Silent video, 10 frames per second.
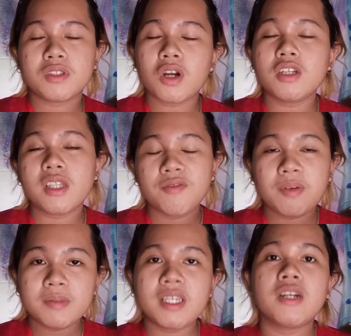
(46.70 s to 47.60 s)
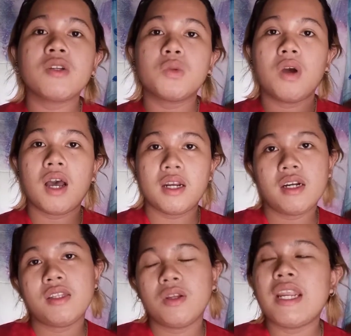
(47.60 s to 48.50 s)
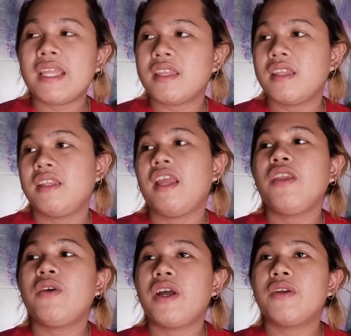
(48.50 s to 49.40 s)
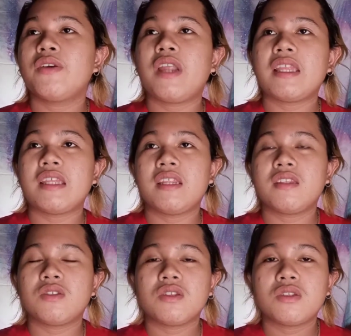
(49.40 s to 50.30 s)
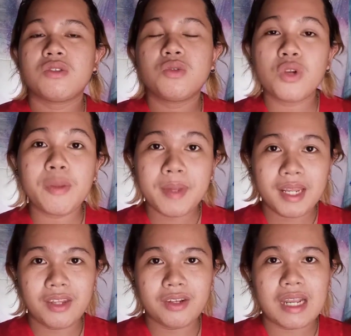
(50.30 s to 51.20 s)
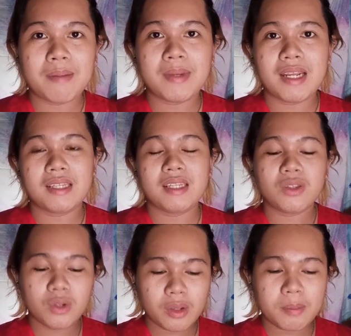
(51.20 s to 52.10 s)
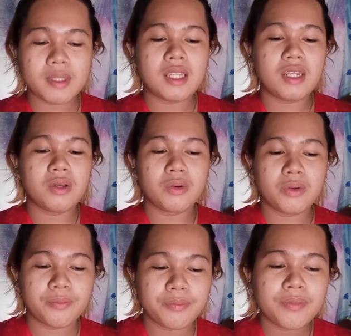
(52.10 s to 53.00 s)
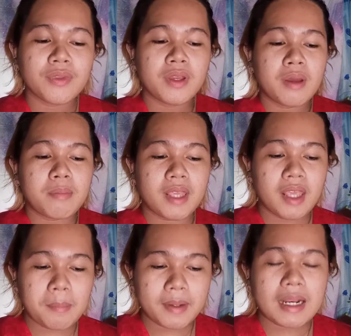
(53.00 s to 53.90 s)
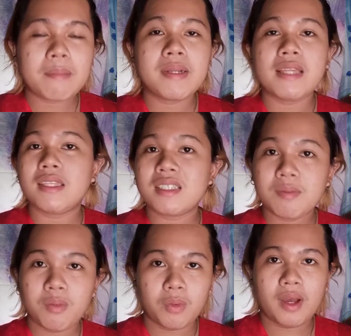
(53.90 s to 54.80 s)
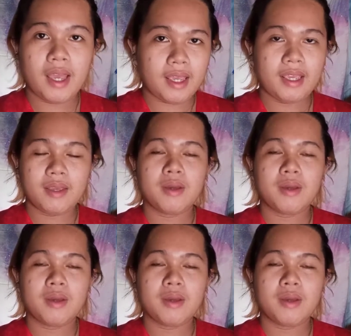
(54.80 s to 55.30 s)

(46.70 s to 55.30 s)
starting from 0 to 100 ulit. Yan yung ano natin. Tuloy pa rin yung laban natin. Tuloy pa din yung pagkikipaglaban natin sa buhay.